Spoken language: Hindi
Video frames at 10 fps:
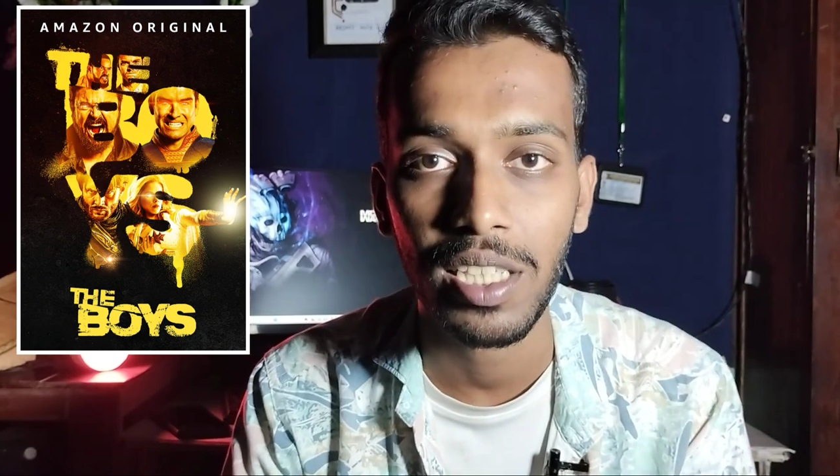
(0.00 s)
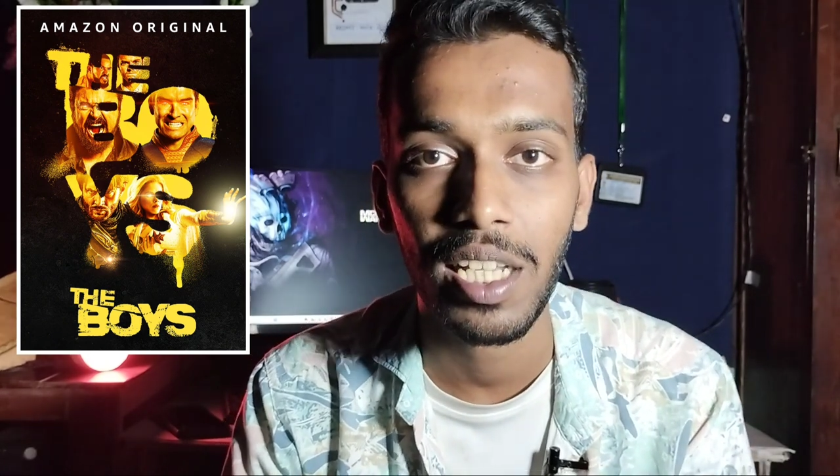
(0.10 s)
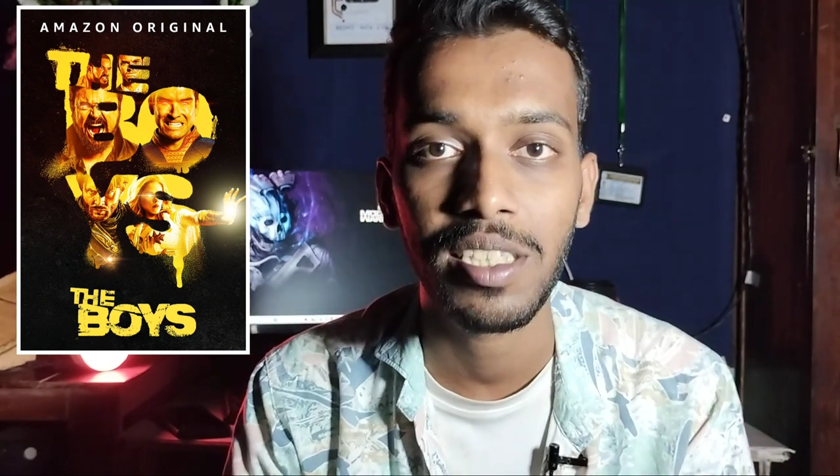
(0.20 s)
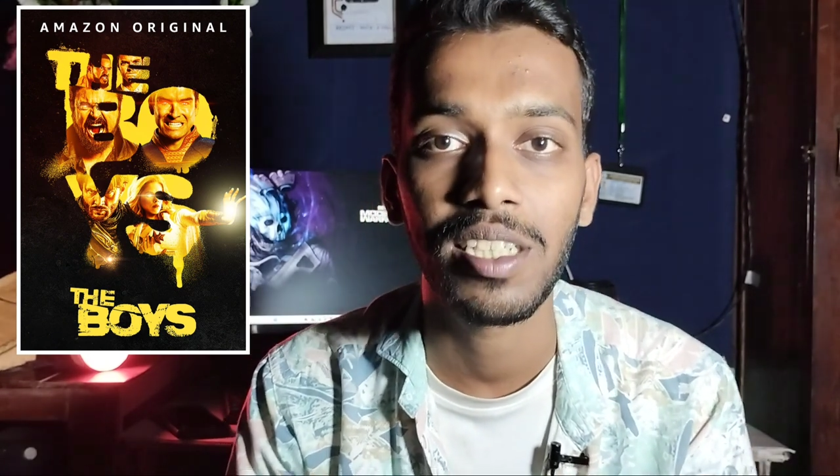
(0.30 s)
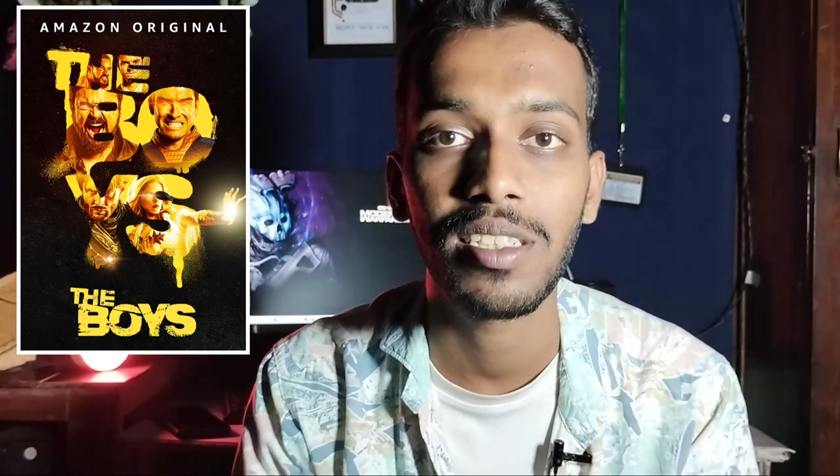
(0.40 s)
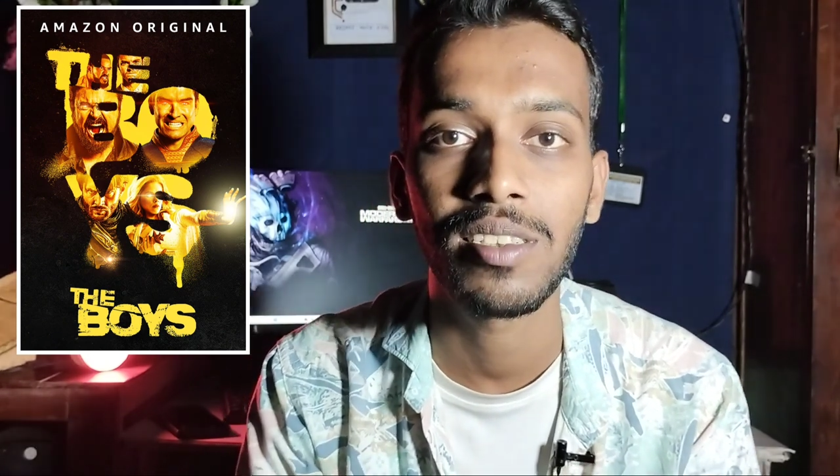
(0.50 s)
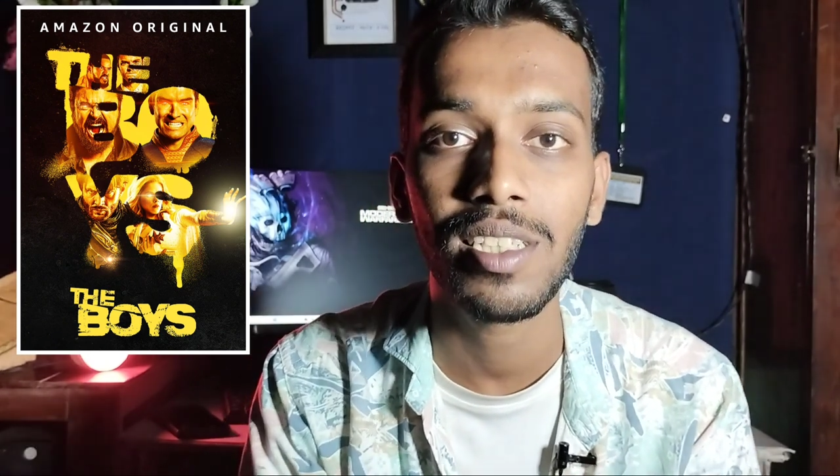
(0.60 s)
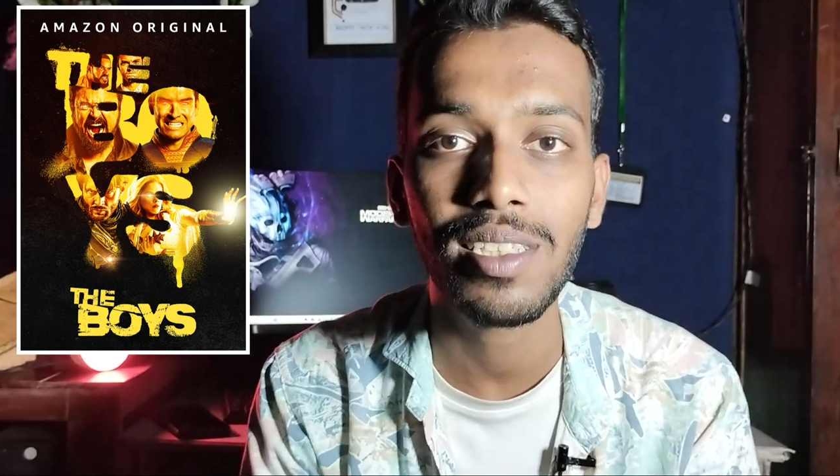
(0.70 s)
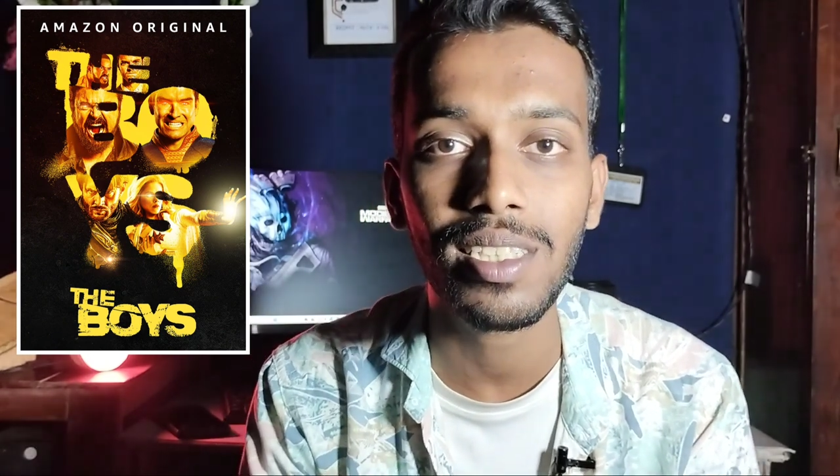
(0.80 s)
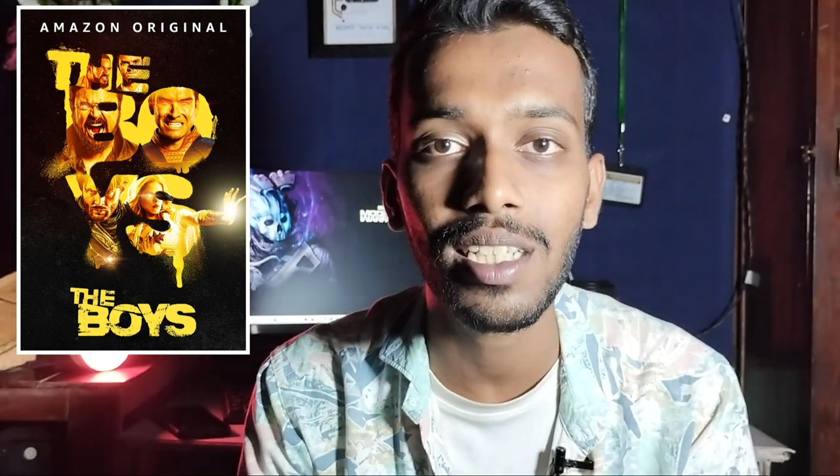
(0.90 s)
करता है
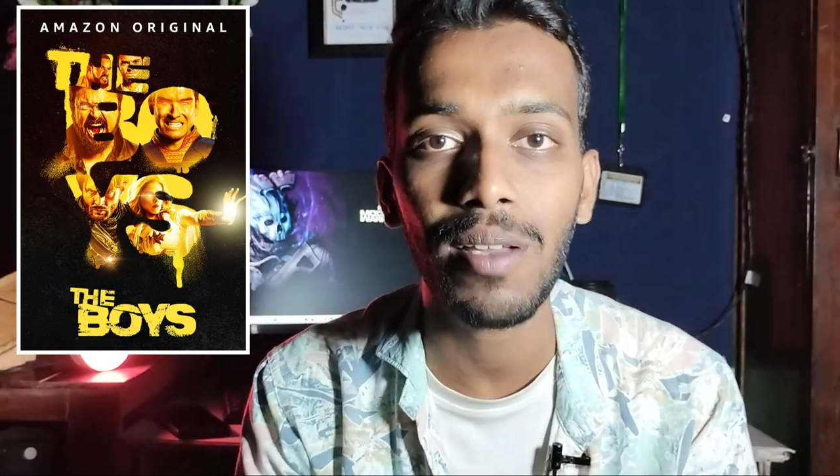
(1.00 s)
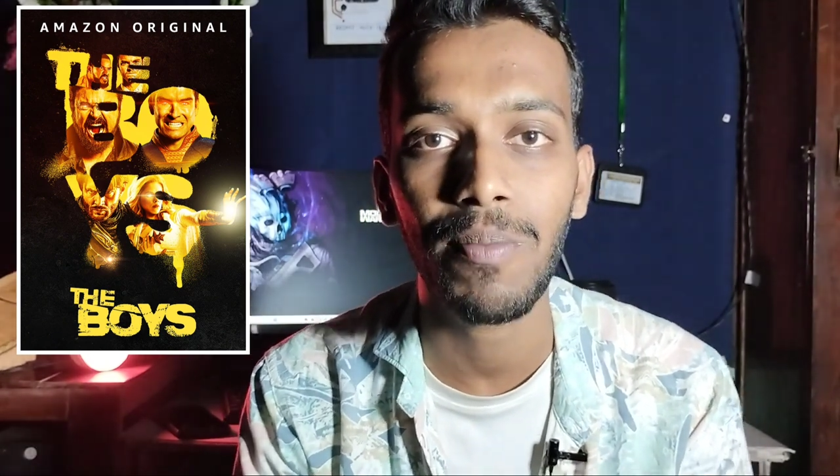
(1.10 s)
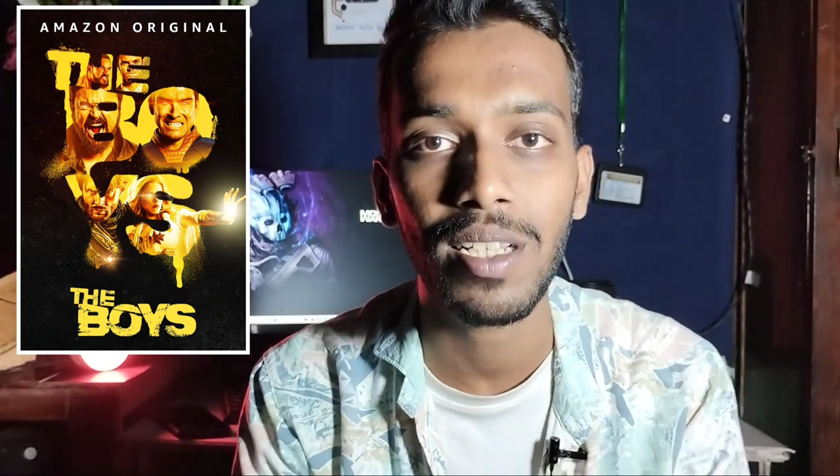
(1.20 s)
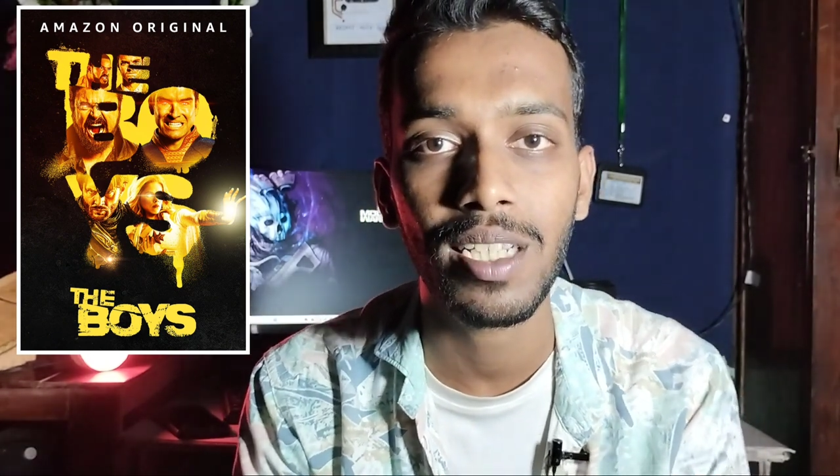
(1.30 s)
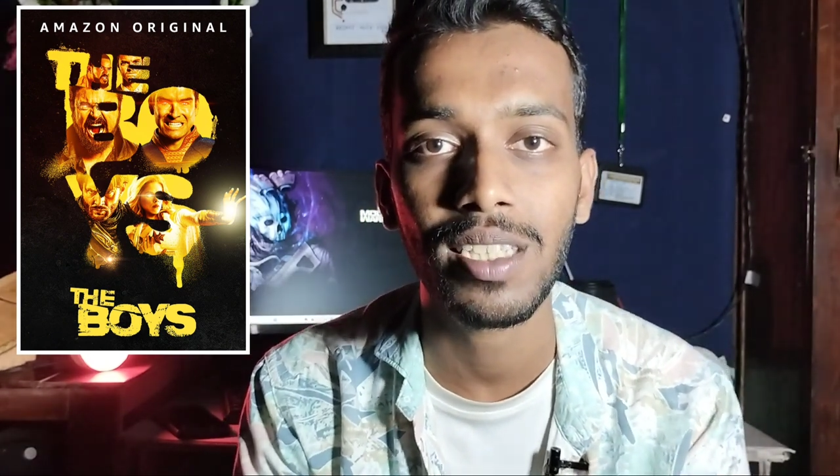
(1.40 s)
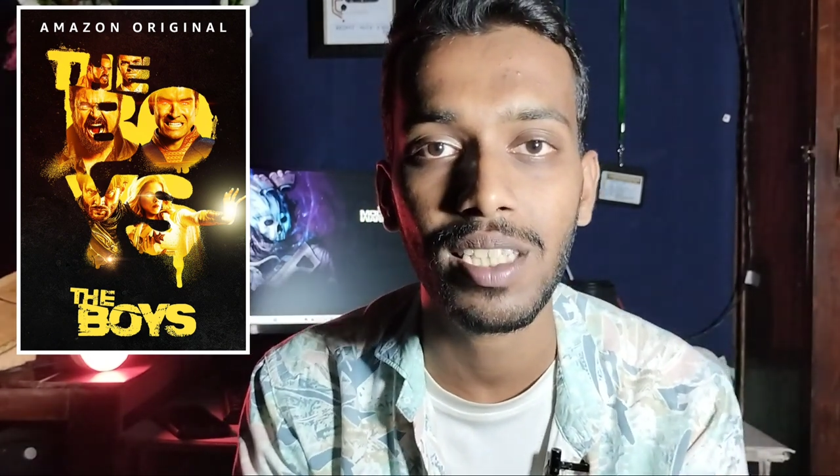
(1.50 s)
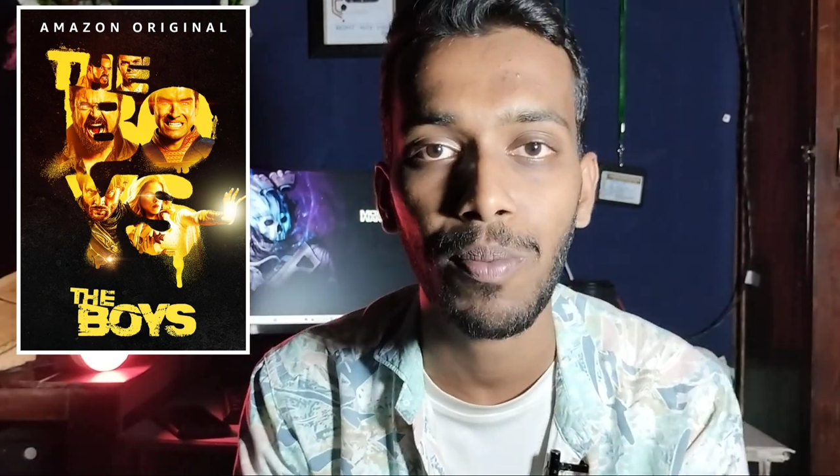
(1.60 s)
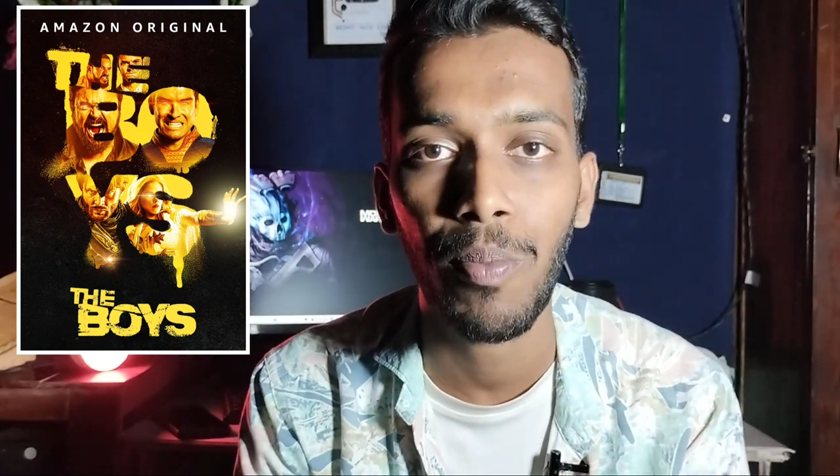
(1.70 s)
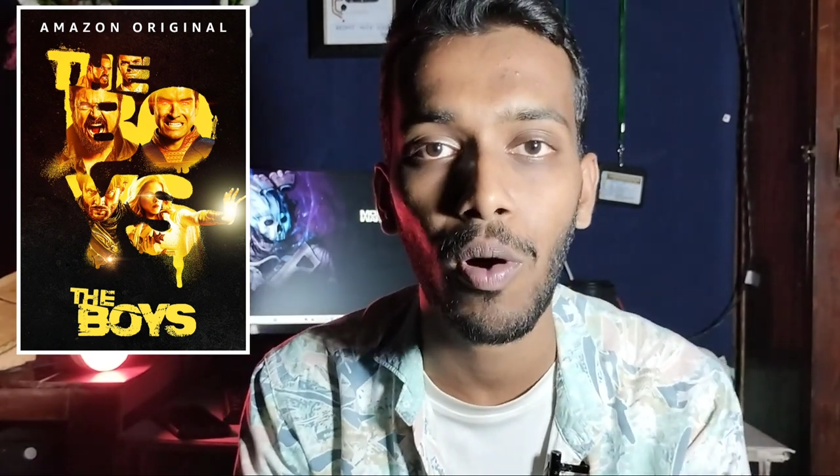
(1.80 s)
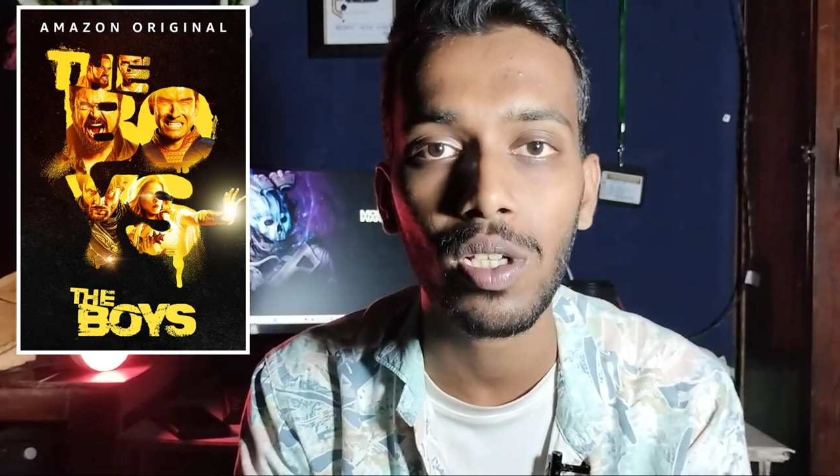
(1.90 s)
जिसके वजह से